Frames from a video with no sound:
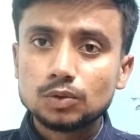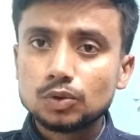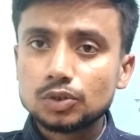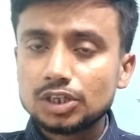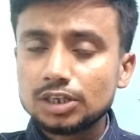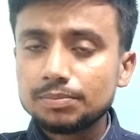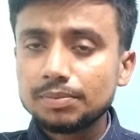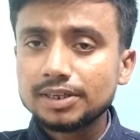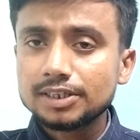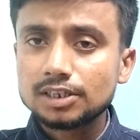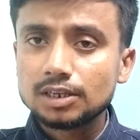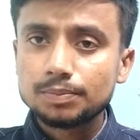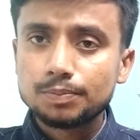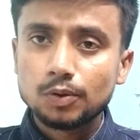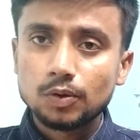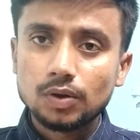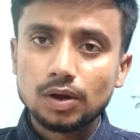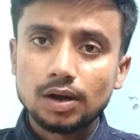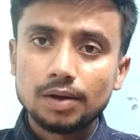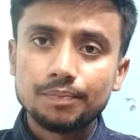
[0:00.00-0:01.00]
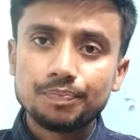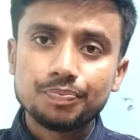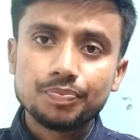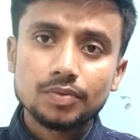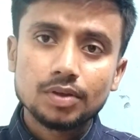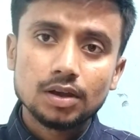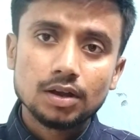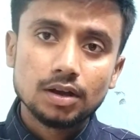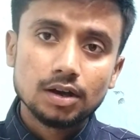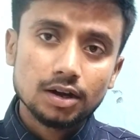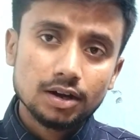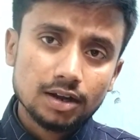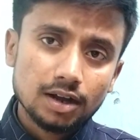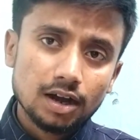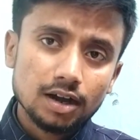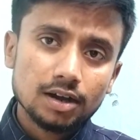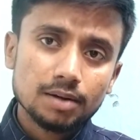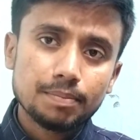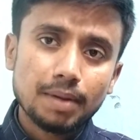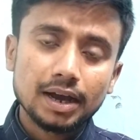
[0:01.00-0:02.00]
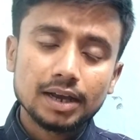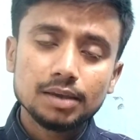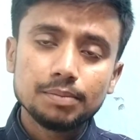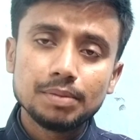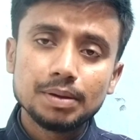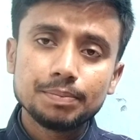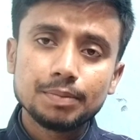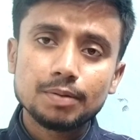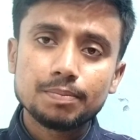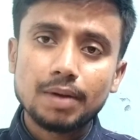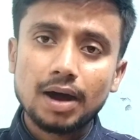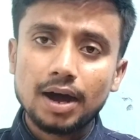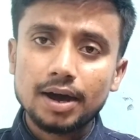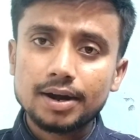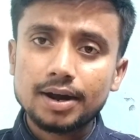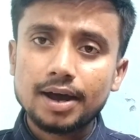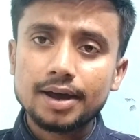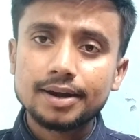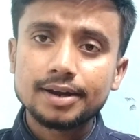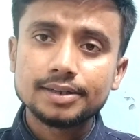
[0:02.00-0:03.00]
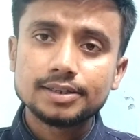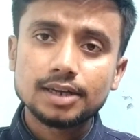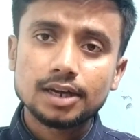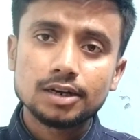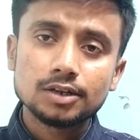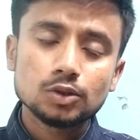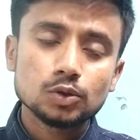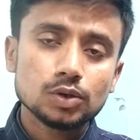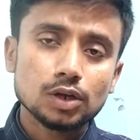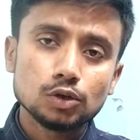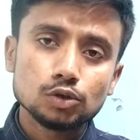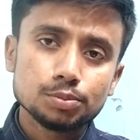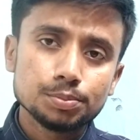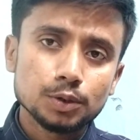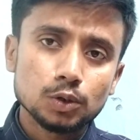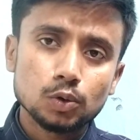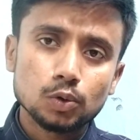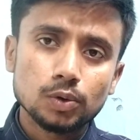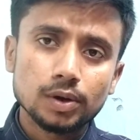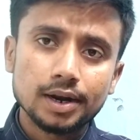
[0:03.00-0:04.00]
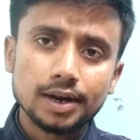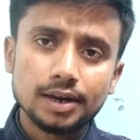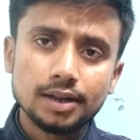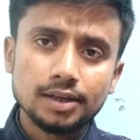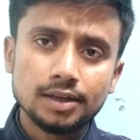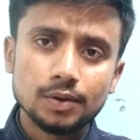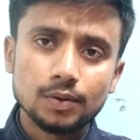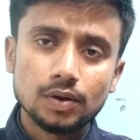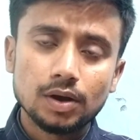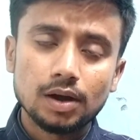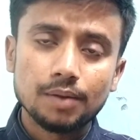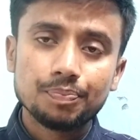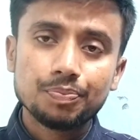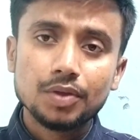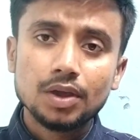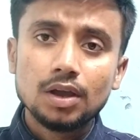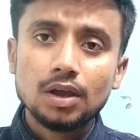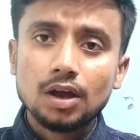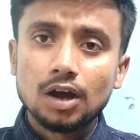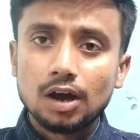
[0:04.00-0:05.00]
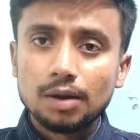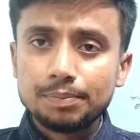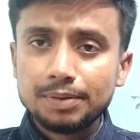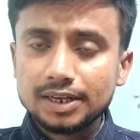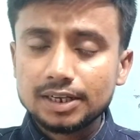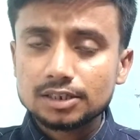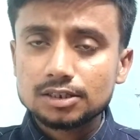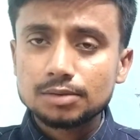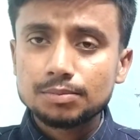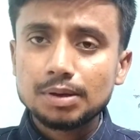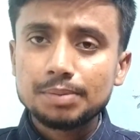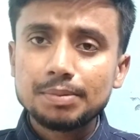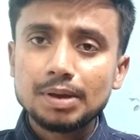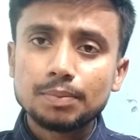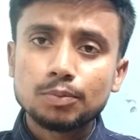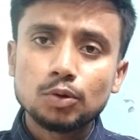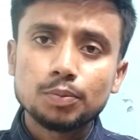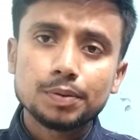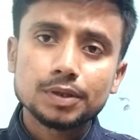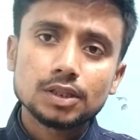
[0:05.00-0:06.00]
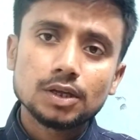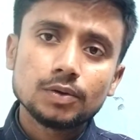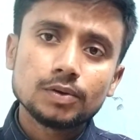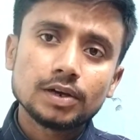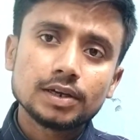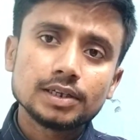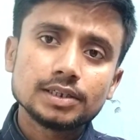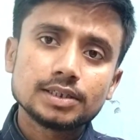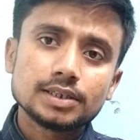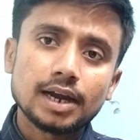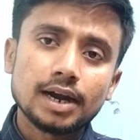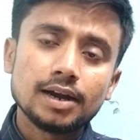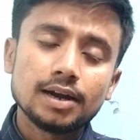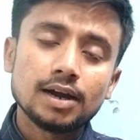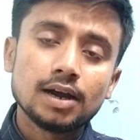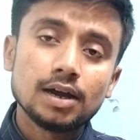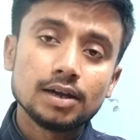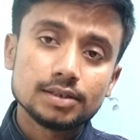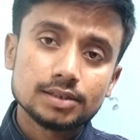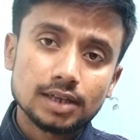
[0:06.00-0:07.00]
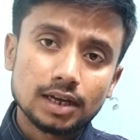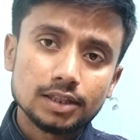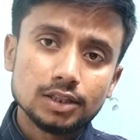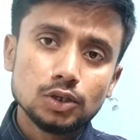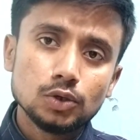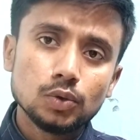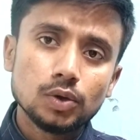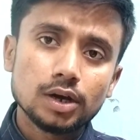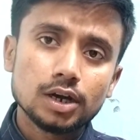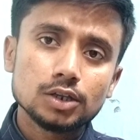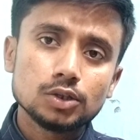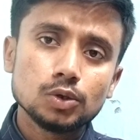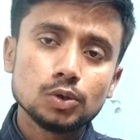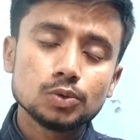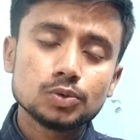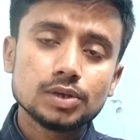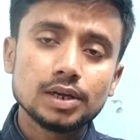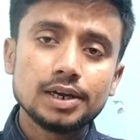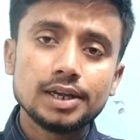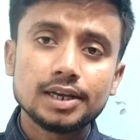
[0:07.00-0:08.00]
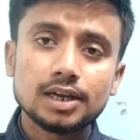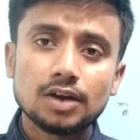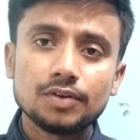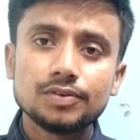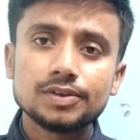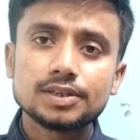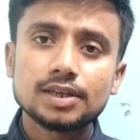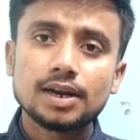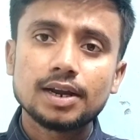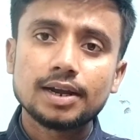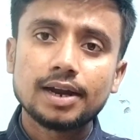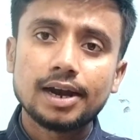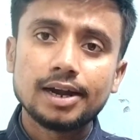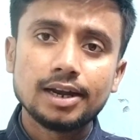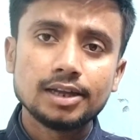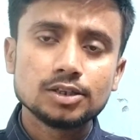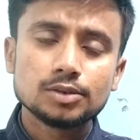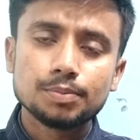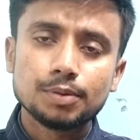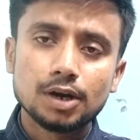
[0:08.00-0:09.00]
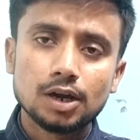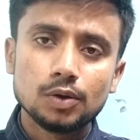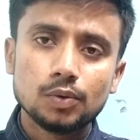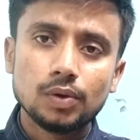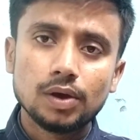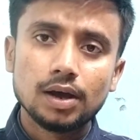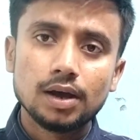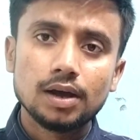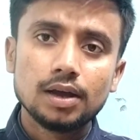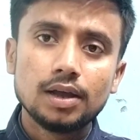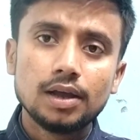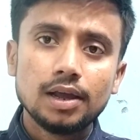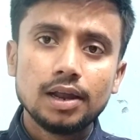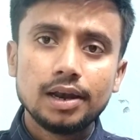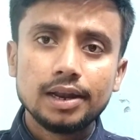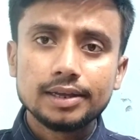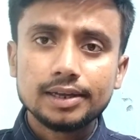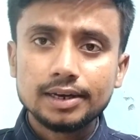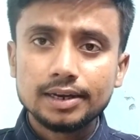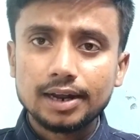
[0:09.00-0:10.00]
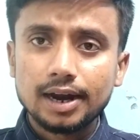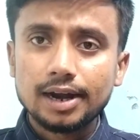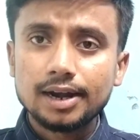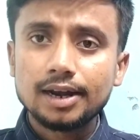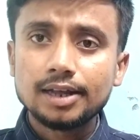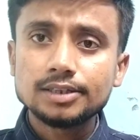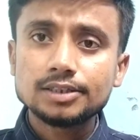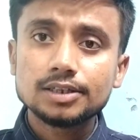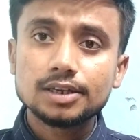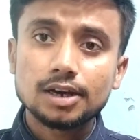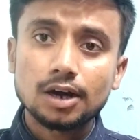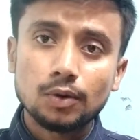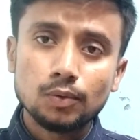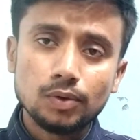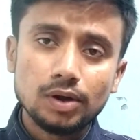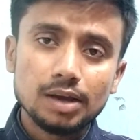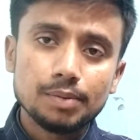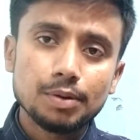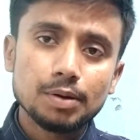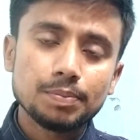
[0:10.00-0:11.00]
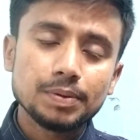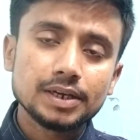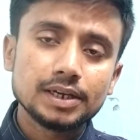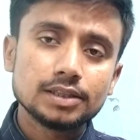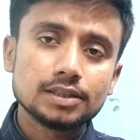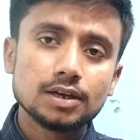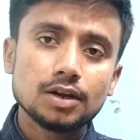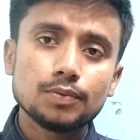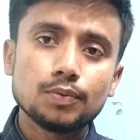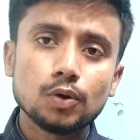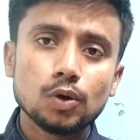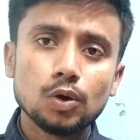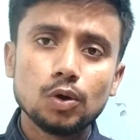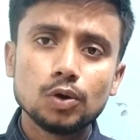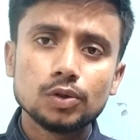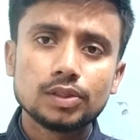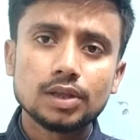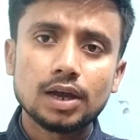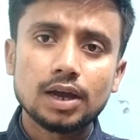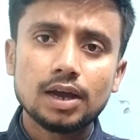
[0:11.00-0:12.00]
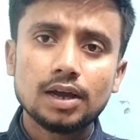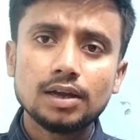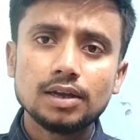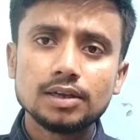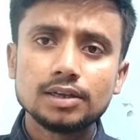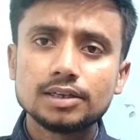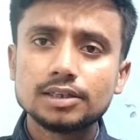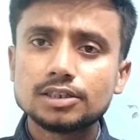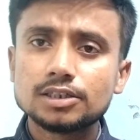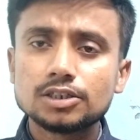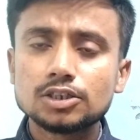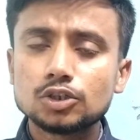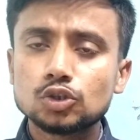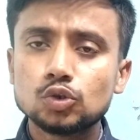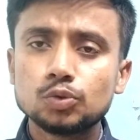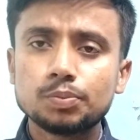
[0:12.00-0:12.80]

कोचिंग में ही सिर्फ होगा घर का अगर बाकी मेंबर बाहर आ रहे हैं जा रहे हैं तो क्या उसमें कोरोना नहीं होगा अभी के समय में आपको पता होगा कि शादी वगैरह जो उसके लिए काफ़ी सारा गाइडलाइंस बना हुआ लेकिन गाइडलाइंस ग्राउंड लेवल पर कितना फॉलो होता है ये किसी से